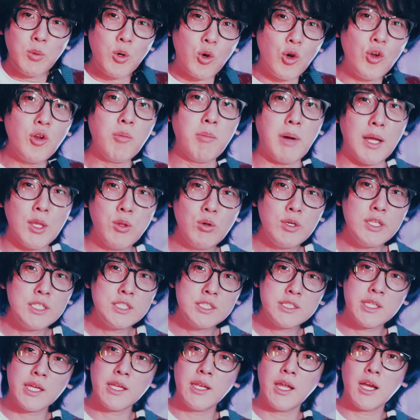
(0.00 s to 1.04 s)
もこの間取り
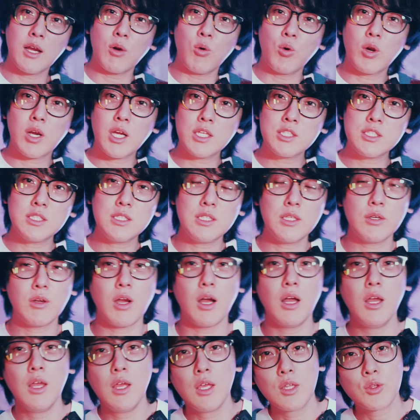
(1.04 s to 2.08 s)
自体なんかおかしいっていう
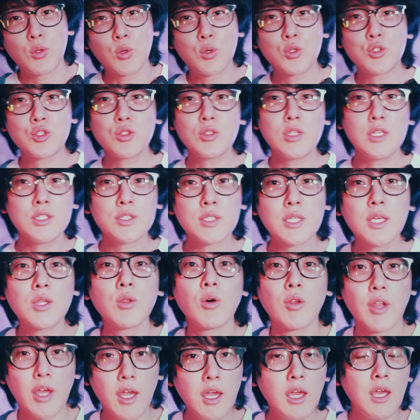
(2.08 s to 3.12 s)
か特殊ですけ
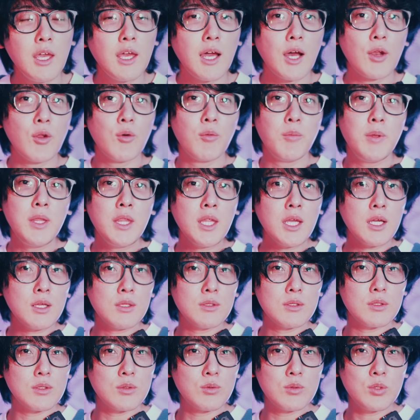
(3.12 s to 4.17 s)
どね。あのみんな
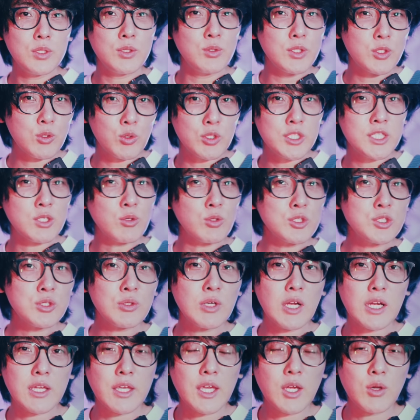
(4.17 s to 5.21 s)
引っ越し
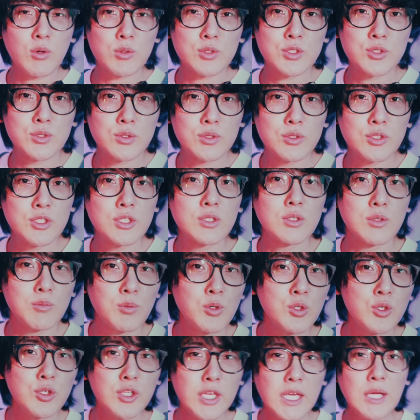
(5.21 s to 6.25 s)
とか結構する人、
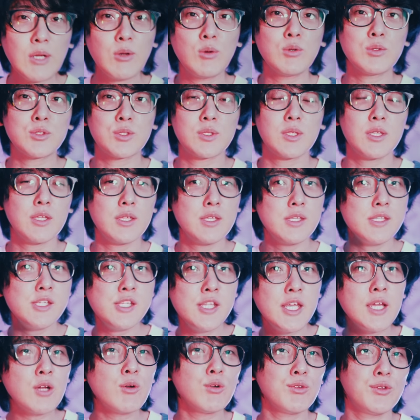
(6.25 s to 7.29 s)
僕結構
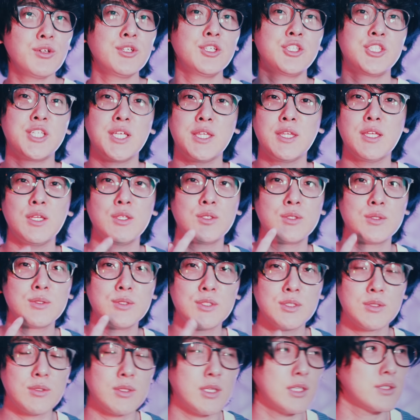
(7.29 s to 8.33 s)
にねんごとにしちゃったりす
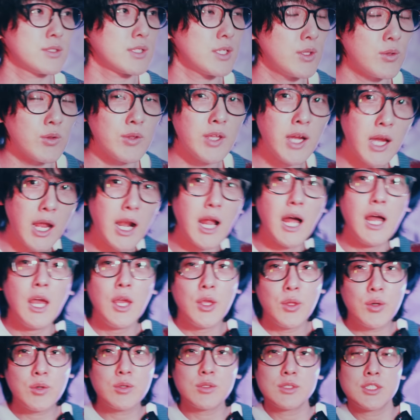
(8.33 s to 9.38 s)
る人なんですけど、だから
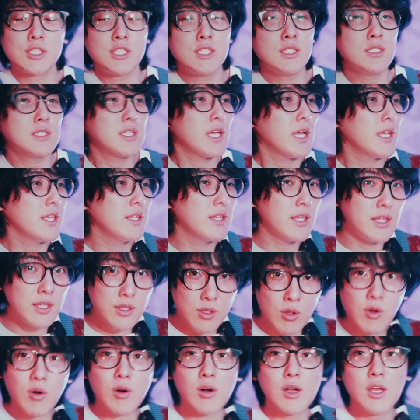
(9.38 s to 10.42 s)
よく賃貸
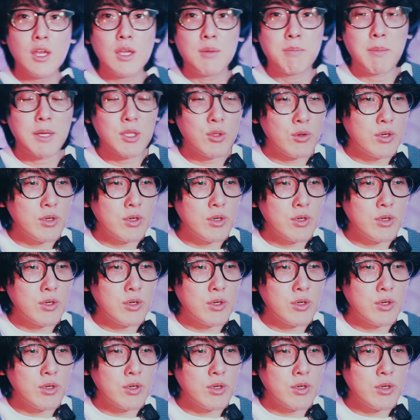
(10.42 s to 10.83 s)
の間